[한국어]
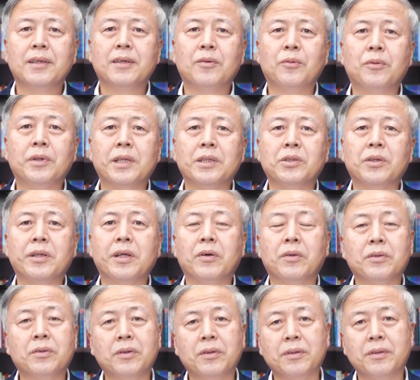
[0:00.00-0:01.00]
오래전에
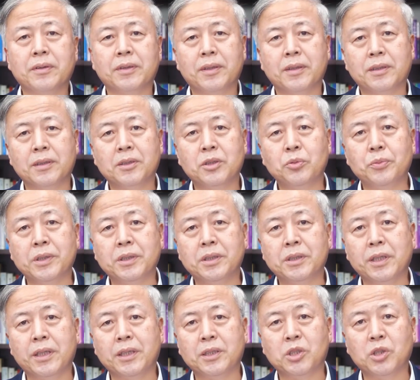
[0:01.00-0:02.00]
어떤
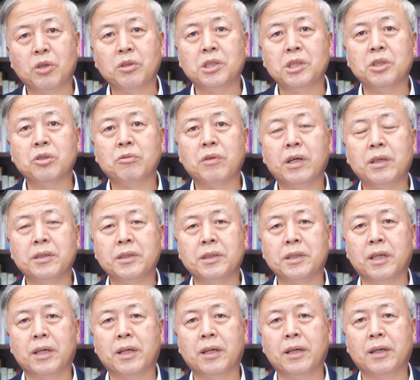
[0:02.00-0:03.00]
스위스의 정신과
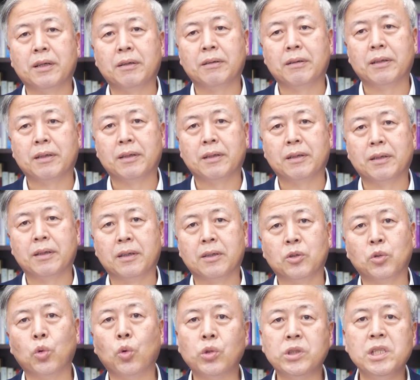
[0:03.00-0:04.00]
의사가
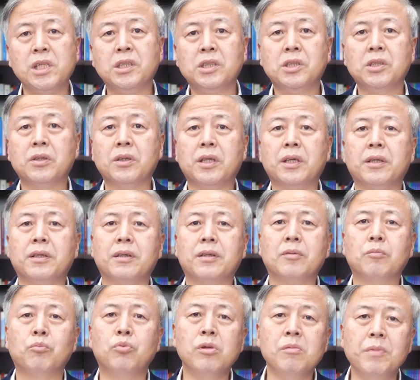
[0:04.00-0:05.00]
고질적인
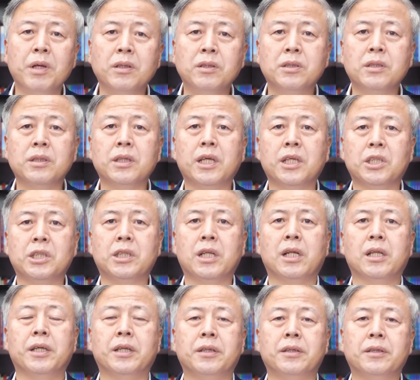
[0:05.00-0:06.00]
불면증에
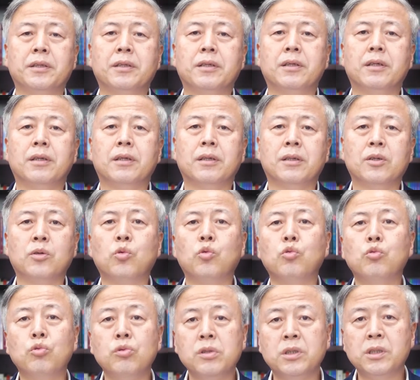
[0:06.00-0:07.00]
시달리는, 그리고
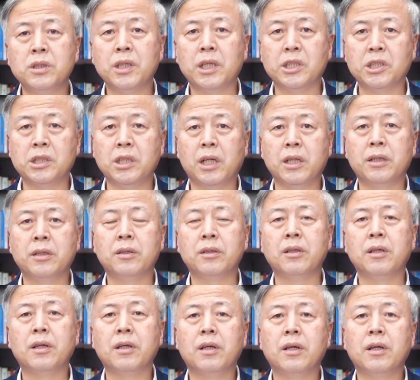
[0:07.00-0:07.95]
우울증에 시달리는